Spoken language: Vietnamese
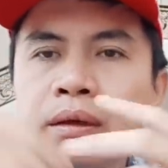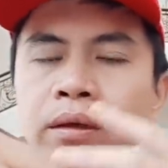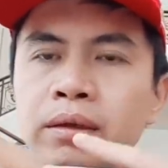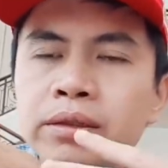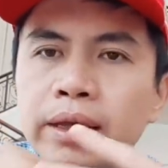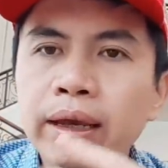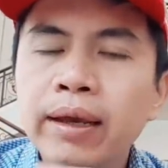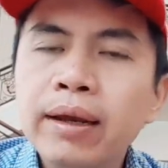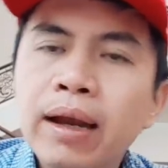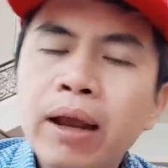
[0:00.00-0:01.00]

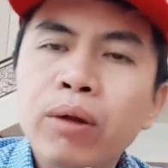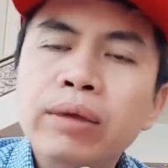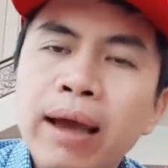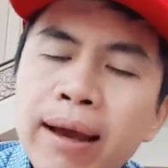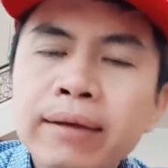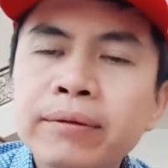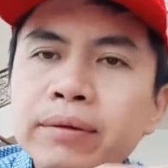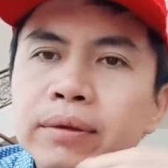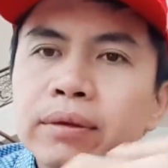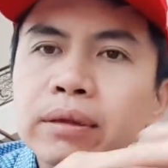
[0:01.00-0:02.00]
sẽ leo thang
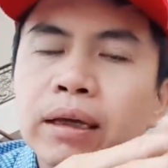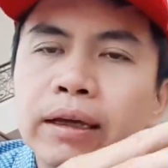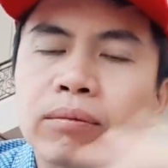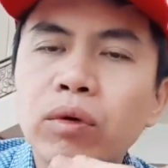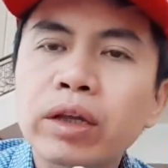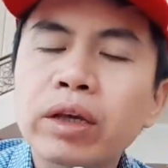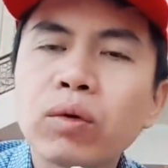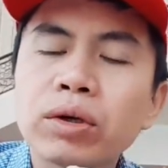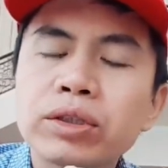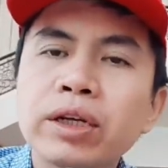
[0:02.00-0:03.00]
thành một cái
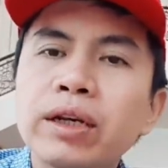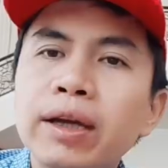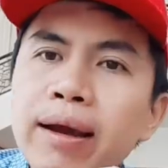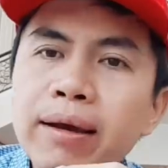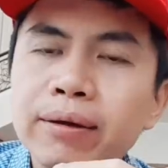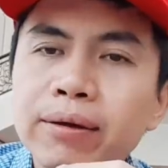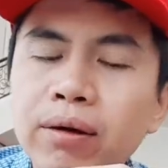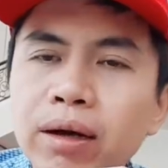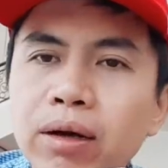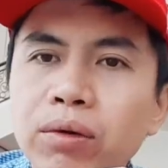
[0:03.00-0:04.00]
cuộc chiến khác
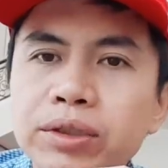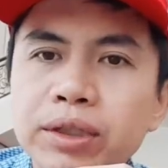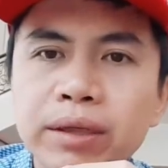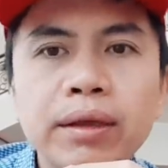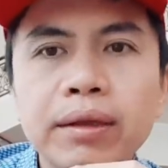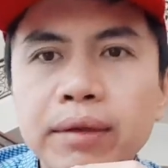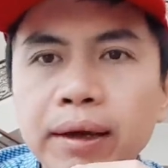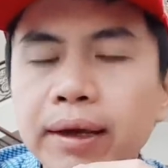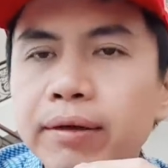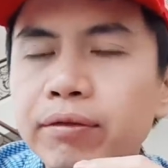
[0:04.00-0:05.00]
đó là cuộc chiến tiền
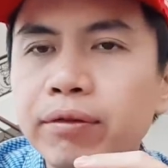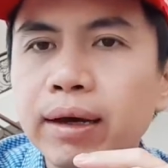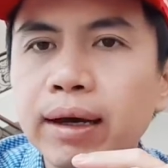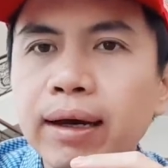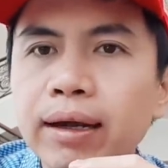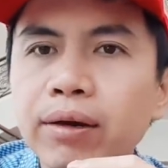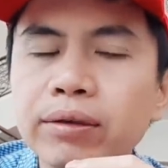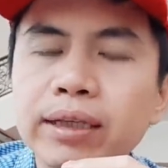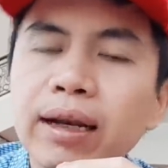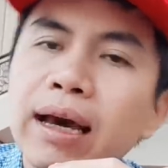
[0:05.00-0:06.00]
tệ và nó
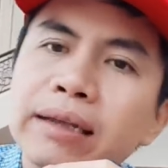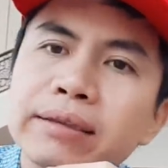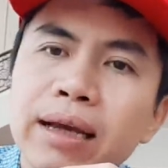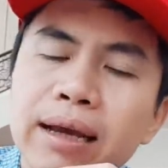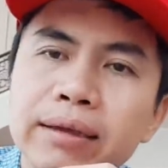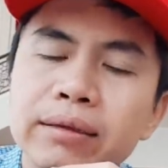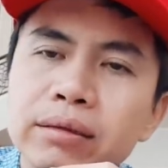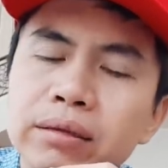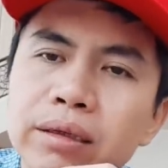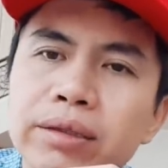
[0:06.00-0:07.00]
sẽ lan sang
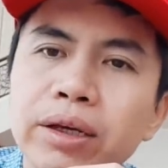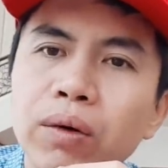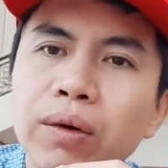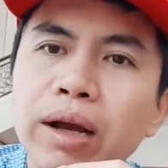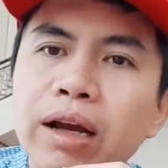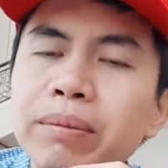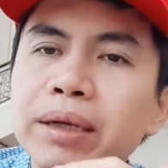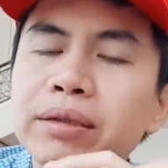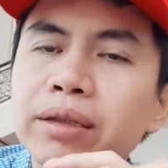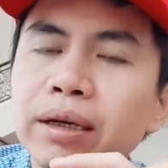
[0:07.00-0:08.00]
rất nhiều các cái mặt
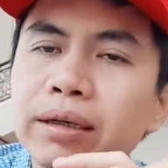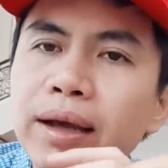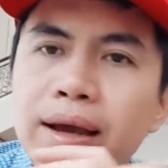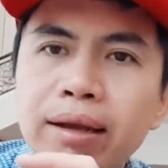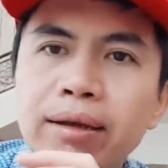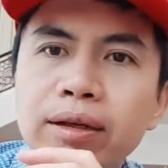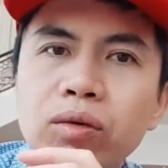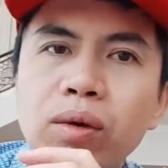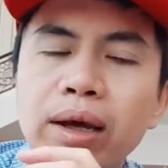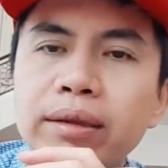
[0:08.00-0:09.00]
trận khác liên
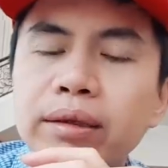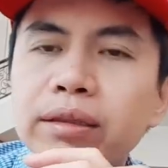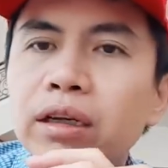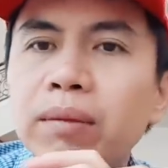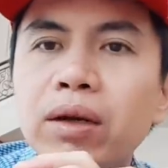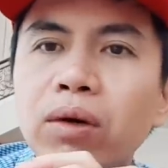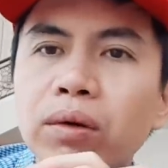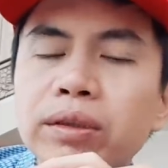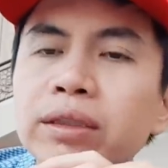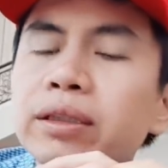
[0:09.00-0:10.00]
quan tới những cái bất
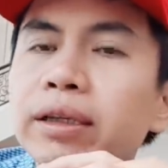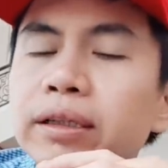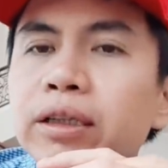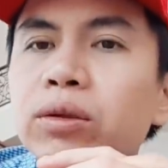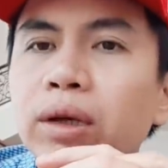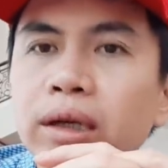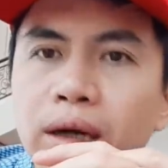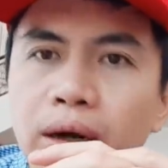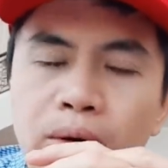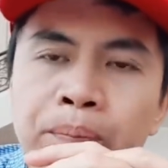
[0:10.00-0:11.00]
ổn chính trị trên toàn cầu